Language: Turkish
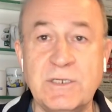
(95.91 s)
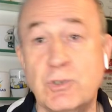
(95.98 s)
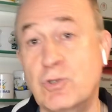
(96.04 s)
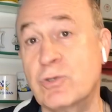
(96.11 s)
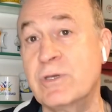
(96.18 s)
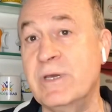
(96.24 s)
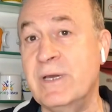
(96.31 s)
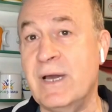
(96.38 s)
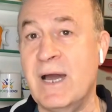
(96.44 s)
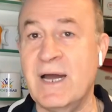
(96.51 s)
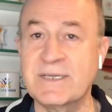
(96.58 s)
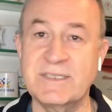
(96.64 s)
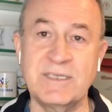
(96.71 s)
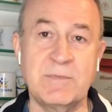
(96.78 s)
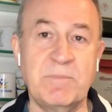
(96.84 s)
Çünkü
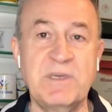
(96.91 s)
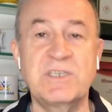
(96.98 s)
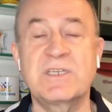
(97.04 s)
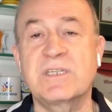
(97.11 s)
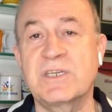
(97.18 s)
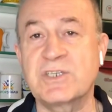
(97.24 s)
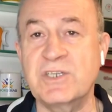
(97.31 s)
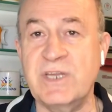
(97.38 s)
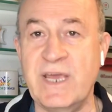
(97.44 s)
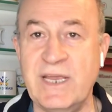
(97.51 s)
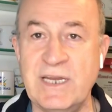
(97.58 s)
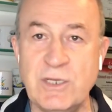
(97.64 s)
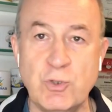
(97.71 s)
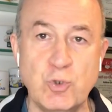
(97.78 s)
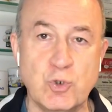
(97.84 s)
artık Beşiktaş'ın
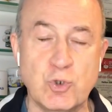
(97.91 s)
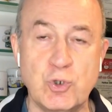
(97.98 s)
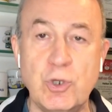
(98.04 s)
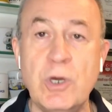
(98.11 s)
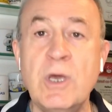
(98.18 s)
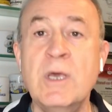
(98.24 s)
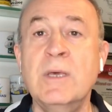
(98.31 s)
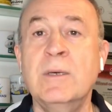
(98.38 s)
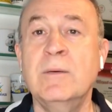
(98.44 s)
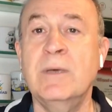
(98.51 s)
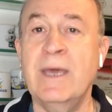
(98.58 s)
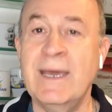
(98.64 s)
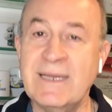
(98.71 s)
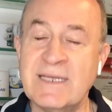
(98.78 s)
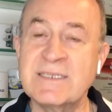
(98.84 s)
eli güçlü.
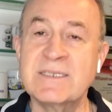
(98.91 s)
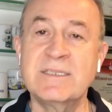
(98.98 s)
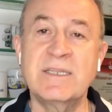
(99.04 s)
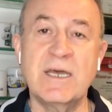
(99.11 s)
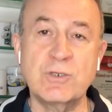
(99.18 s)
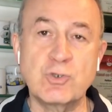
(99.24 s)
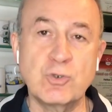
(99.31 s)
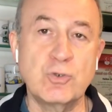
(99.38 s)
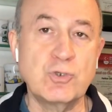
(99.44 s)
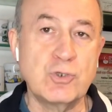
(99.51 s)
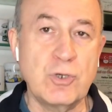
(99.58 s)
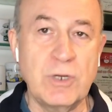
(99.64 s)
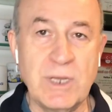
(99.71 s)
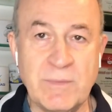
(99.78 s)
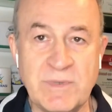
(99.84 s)
En azından şunu
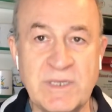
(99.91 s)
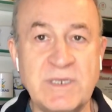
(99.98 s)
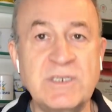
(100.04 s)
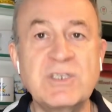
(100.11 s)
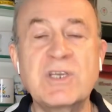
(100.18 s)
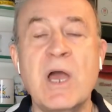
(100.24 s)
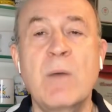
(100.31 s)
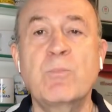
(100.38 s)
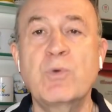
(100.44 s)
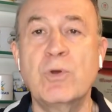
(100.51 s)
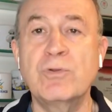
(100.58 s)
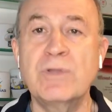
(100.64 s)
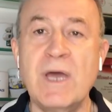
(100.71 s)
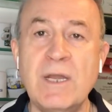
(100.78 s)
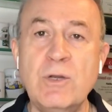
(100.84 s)
söyleyebiliriz.
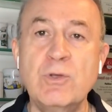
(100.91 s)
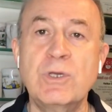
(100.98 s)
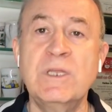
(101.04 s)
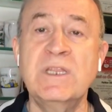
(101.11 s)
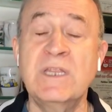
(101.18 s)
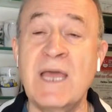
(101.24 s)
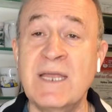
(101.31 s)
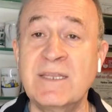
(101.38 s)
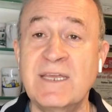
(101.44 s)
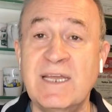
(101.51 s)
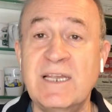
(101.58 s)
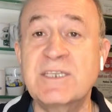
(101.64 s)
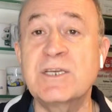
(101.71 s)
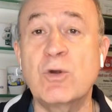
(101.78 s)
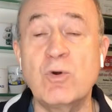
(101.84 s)
Şampiyonlar Ligi'nden
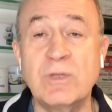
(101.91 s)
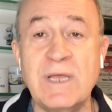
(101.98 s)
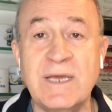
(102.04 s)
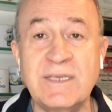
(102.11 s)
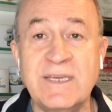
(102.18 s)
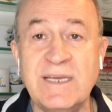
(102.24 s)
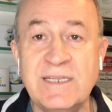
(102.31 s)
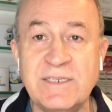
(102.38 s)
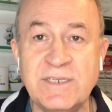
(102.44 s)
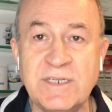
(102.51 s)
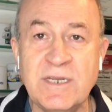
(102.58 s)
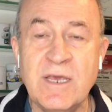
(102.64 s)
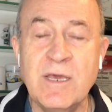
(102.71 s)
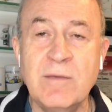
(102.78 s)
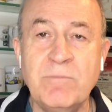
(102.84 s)
gelecek olan
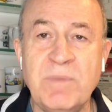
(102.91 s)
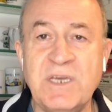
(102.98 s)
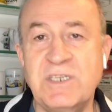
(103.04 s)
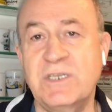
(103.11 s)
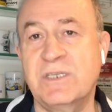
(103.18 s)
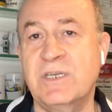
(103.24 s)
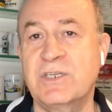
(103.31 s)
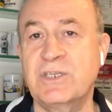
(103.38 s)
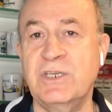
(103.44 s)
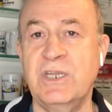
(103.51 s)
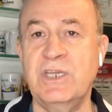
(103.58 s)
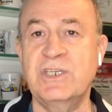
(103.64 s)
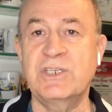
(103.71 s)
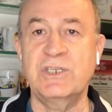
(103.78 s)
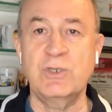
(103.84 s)
gelirin Beşiktaş'ın
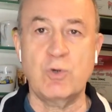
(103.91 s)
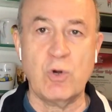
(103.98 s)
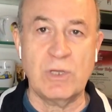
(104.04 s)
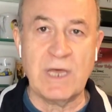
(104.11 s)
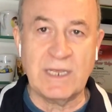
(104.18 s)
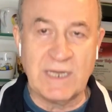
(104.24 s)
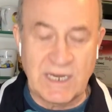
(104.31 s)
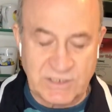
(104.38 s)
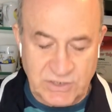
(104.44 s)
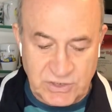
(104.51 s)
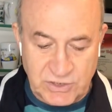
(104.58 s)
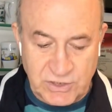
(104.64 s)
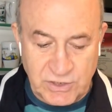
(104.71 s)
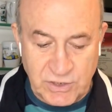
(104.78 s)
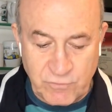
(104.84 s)
işini
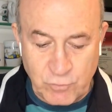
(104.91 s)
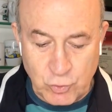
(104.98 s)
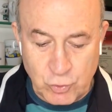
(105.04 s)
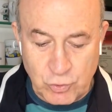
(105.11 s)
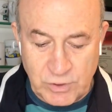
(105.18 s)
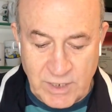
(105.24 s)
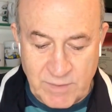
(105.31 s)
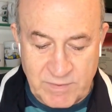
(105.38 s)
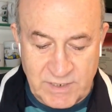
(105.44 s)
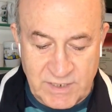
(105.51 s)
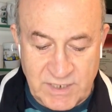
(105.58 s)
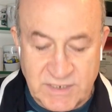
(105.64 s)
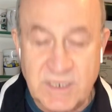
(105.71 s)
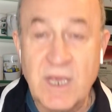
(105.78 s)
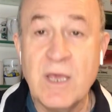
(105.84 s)
kolaylaştırdığını
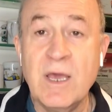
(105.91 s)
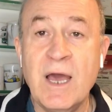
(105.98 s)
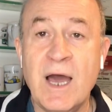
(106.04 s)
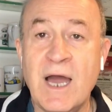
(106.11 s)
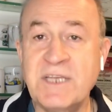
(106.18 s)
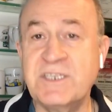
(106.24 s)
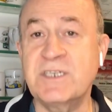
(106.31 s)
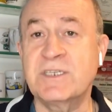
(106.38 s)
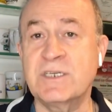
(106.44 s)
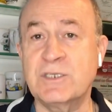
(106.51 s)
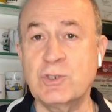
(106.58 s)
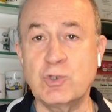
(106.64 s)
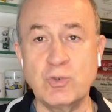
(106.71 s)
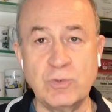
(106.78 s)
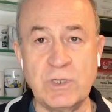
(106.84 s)
vurgulayabiliriz. Açıkçası
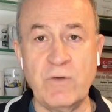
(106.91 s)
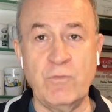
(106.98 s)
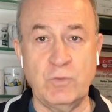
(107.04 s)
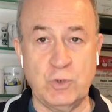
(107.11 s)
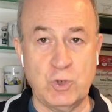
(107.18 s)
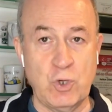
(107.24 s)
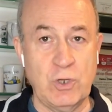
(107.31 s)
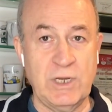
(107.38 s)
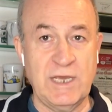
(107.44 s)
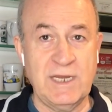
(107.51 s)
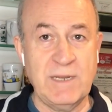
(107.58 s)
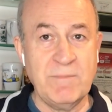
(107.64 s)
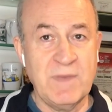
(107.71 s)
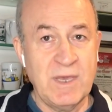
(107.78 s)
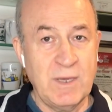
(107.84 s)
şunu da
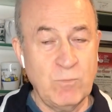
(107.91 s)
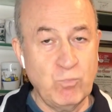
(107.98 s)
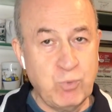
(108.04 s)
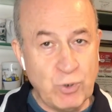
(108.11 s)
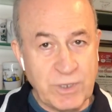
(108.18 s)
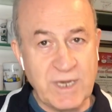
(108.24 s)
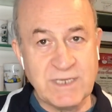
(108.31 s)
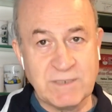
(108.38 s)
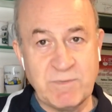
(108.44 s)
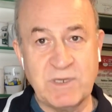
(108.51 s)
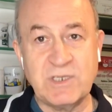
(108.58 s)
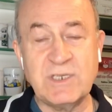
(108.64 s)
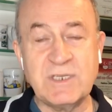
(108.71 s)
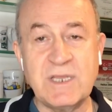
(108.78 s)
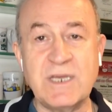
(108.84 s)
söyleyelim. Bu kez
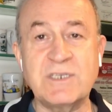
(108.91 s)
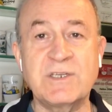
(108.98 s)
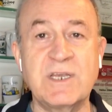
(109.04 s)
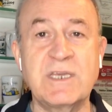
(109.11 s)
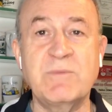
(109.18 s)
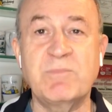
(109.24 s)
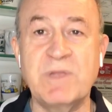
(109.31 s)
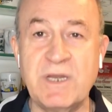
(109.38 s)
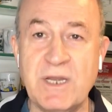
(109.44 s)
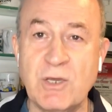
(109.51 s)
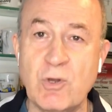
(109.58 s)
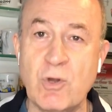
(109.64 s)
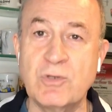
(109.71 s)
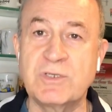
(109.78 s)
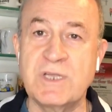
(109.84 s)
Beşiktaş rakiplerine
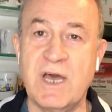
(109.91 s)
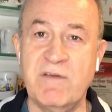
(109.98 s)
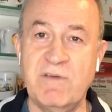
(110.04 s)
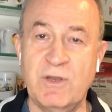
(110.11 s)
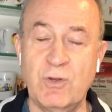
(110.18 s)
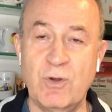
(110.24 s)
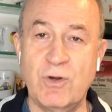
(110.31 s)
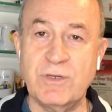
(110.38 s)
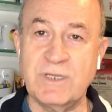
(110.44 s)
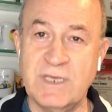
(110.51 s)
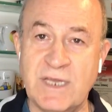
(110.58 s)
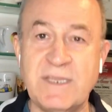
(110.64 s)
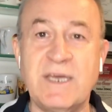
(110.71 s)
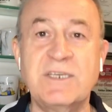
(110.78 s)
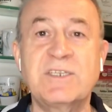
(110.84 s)
gözdağı veriyor
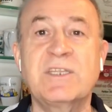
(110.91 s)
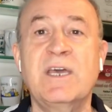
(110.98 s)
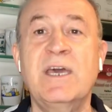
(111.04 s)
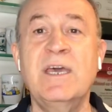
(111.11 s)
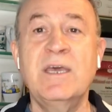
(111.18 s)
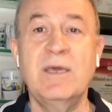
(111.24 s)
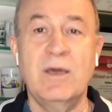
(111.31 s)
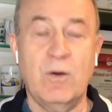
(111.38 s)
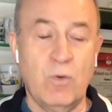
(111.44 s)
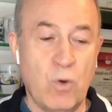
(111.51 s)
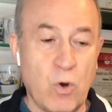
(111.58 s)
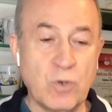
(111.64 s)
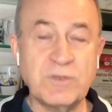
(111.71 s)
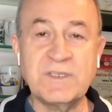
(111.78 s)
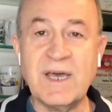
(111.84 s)
ya da işte
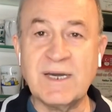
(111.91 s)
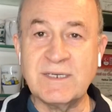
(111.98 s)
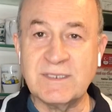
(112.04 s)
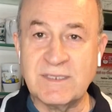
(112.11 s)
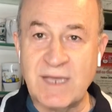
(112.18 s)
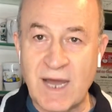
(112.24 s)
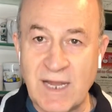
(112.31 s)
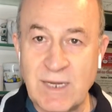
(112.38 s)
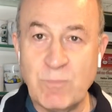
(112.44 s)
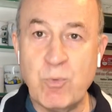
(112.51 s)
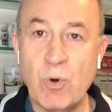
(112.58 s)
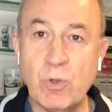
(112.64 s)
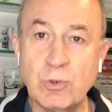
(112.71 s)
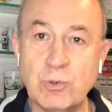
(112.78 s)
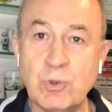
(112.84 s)
ortak talip
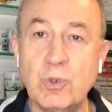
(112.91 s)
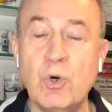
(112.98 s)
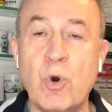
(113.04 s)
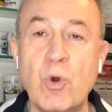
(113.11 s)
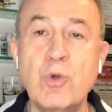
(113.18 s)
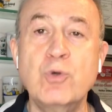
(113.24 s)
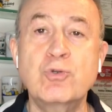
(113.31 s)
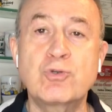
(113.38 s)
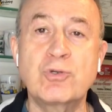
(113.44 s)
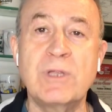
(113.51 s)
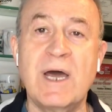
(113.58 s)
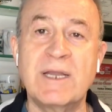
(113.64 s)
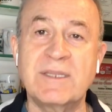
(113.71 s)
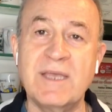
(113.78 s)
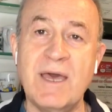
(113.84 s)
olduğu
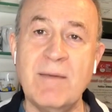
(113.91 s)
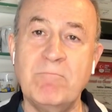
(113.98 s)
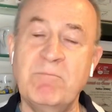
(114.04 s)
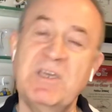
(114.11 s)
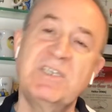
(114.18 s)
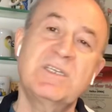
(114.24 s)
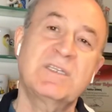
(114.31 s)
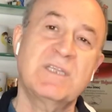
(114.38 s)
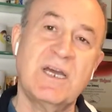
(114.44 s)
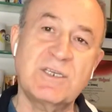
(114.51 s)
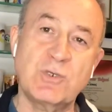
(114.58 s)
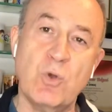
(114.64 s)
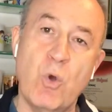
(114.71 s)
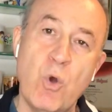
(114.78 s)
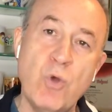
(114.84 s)
oyuncularda
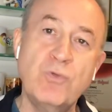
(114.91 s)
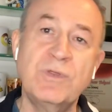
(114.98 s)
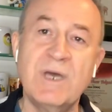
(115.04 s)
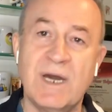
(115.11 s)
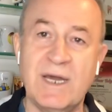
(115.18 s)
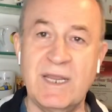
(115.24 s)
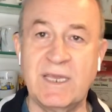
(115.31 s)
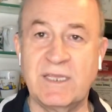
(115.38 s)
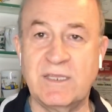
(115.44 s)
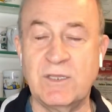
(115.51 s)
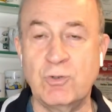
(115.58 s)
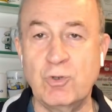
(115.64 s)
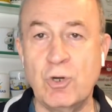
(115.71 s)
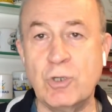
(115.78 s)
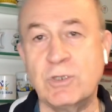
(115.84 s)
Beşiktaş önde hareket
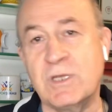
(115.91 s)
ediyor.